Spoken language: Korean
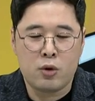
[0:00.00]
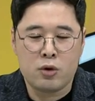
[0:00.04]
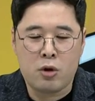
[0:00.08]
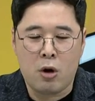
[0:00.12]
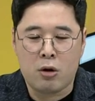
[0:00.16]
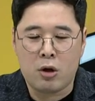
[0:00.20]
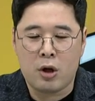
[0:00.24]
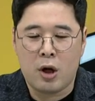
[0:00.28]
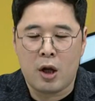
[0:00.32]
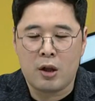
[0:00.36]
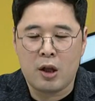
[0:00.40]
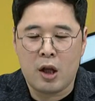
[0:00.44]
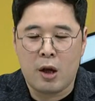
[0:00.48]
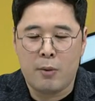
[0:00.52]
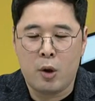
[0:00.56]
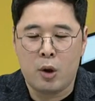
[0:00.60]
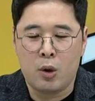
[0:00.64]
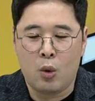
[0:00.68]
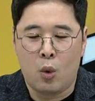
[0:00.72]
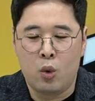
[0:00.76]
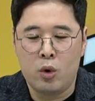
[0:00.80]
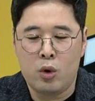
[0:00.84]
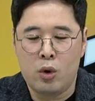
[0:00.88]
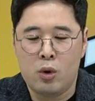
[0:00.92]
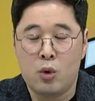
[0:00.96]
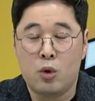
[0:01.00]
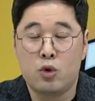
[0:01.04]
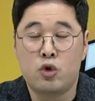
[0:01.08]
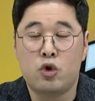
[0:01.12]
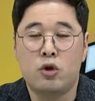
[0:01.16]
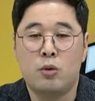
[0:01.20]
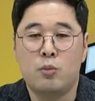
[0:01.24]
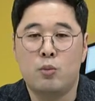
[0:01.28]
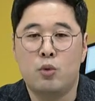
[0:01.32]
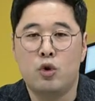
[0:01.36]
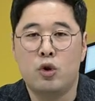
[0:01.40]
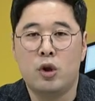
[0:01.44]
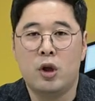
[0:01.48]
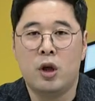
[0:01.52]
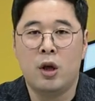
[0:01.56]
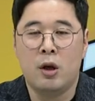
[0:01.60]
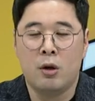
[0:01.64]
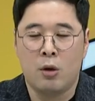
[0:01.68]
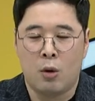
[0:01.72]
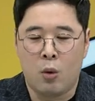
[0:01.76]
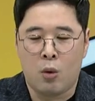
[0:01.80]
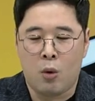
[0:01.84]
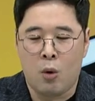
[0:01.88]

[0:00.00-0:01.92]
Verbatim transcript: 접근한다면 오늘도 충분히